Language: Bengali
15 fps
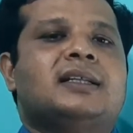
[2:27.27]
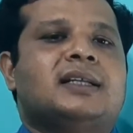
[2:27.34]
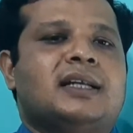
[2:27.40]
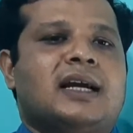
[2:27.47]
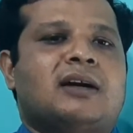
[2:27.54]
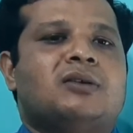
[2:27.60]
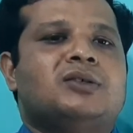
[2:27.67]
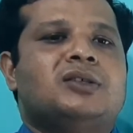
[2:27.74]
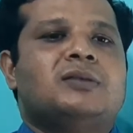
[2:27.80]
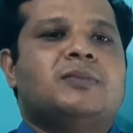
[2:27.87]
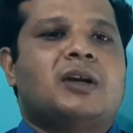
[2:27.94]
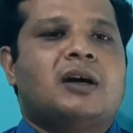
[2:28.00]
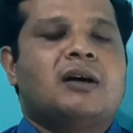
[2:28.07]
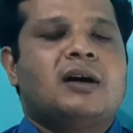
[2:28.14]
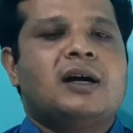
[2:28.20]
তাহলে এখন যদি
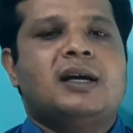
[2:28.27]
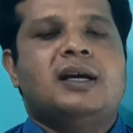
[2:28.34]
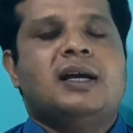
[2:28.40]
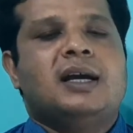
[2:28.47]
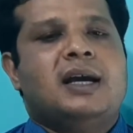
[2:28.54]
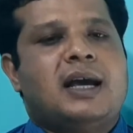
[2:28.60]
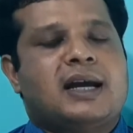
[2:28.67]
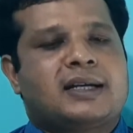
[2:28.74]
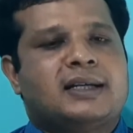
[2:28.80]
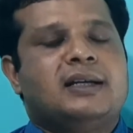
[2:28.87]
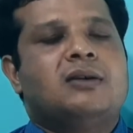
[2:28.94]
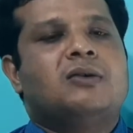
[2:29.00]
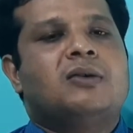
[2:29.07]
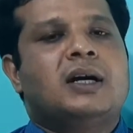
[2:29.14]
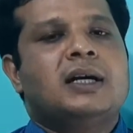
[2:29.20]
বলা হয় এক
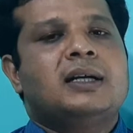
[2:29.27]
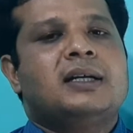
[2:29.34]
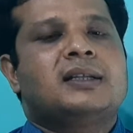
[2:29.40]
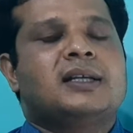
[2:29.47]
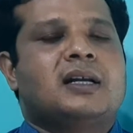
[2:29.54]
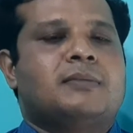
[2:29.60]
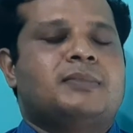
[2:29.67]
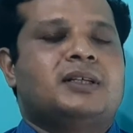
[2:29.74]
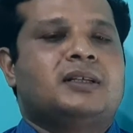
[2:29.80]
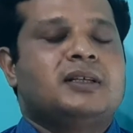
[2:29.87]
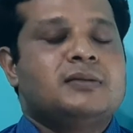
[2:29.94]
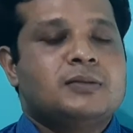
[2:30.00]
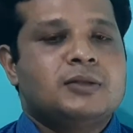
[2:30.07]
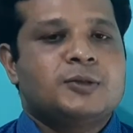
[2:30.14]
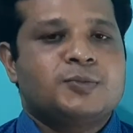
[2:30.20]
কিলোওয়াট তাহলে আমরা
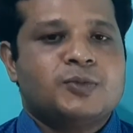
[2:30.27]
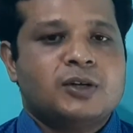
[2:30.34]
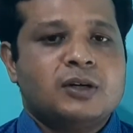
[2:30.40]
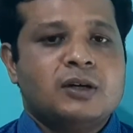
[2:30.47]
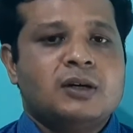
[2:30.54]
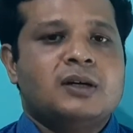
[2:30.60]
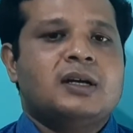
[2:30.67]
কি বুঝবো